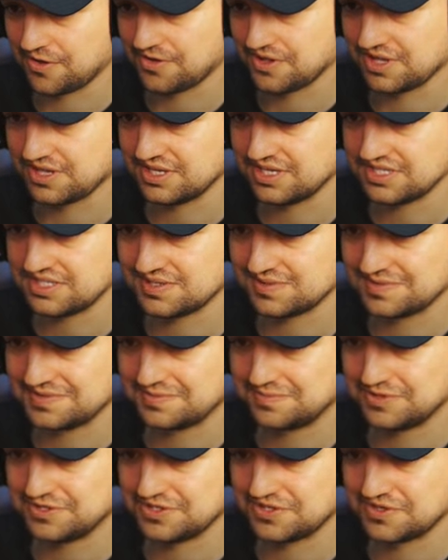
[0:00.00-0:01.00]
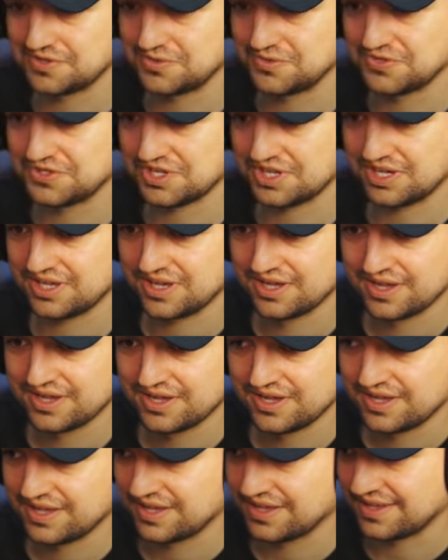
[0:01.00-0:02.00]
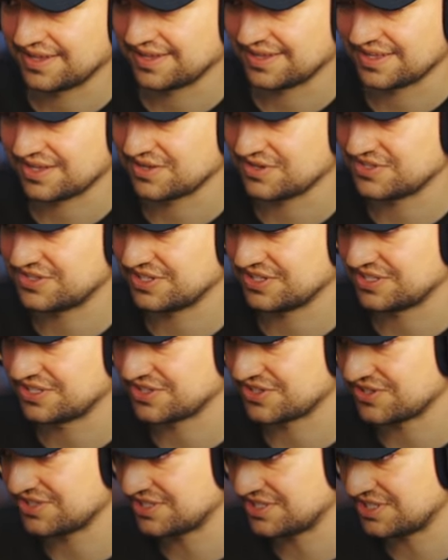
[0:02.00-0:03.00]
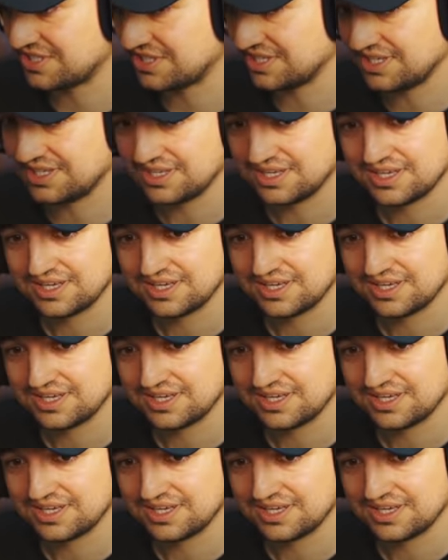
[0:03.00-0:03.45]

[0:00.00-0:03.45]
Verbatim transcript: one nie są zbyt dużej e, rozdzielczości.